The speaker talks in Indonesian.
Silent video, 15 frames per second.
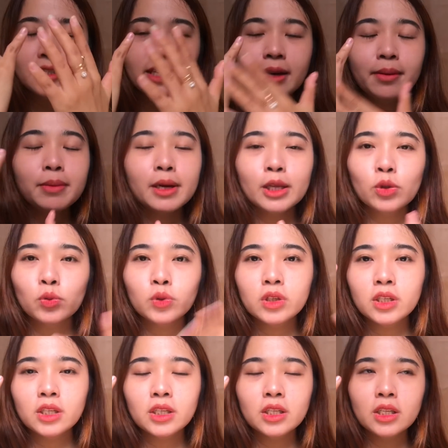dia begitu
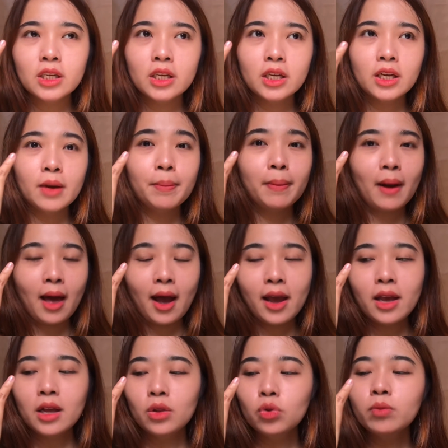di
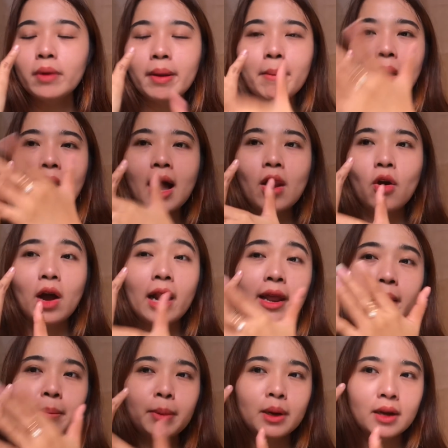apply itu memang kalau
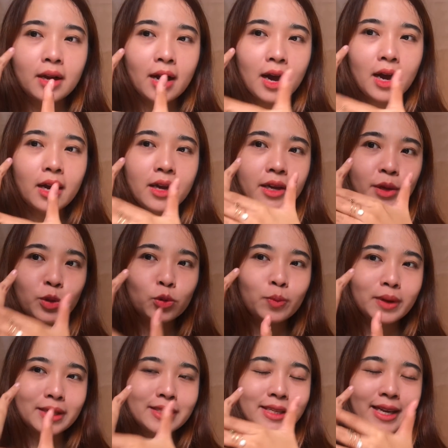kalian pegang itu
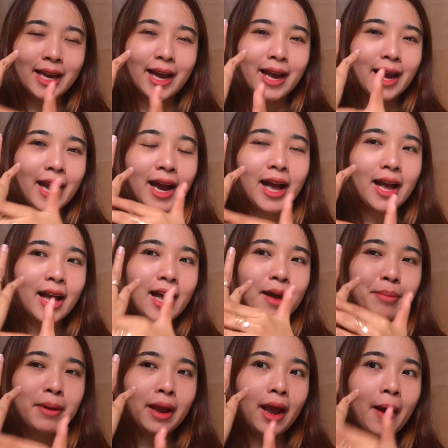masih kayak
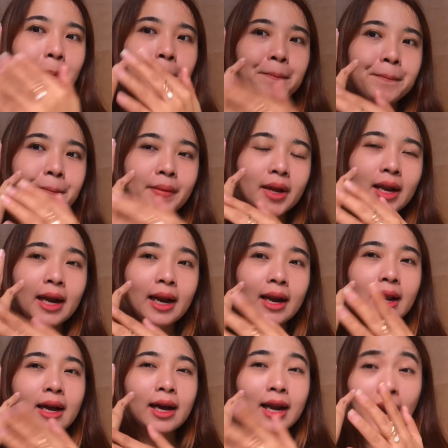apa ya
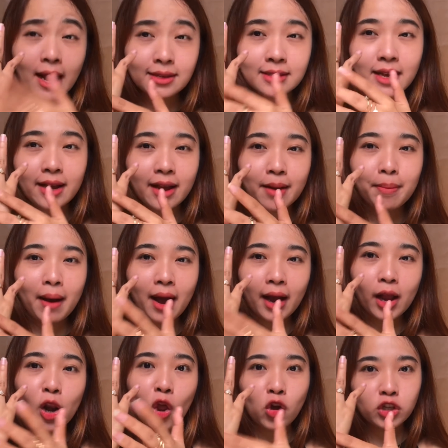Eh, kerasa ya
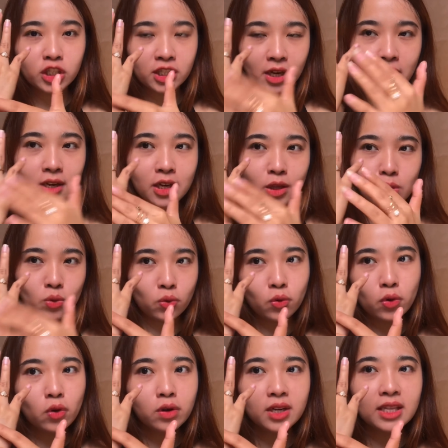pakai lotion
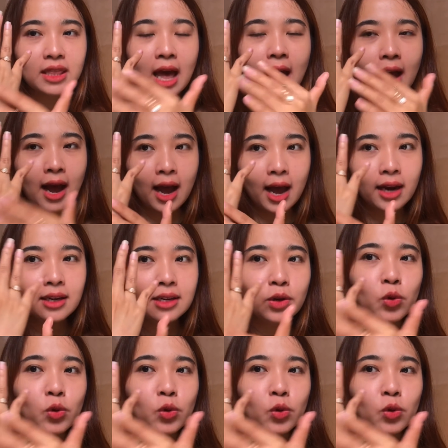gitu di tangan, di